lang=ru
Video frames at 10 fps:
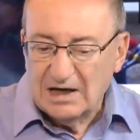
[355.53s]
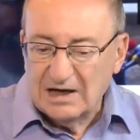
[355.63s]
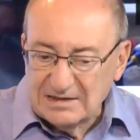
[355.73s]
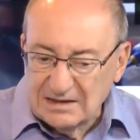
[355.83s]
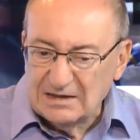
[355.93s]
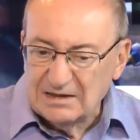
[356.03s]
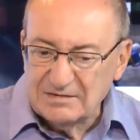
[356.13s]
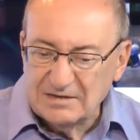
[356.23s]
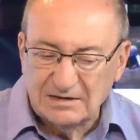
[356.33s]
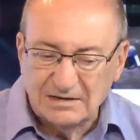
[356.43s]
Отдельно
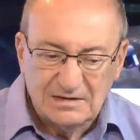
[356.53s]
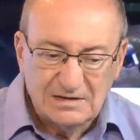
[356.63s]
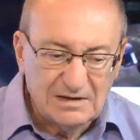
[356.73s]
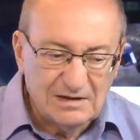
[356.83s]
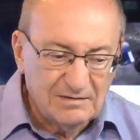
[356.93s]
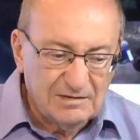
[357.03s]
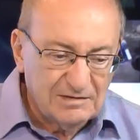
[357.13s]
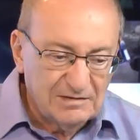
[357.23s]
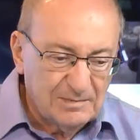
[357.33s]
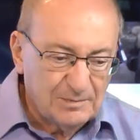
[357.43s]
взят
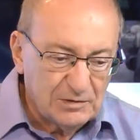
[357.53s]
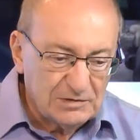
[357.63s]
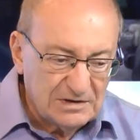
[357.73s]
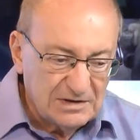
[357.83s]
э, вопрос,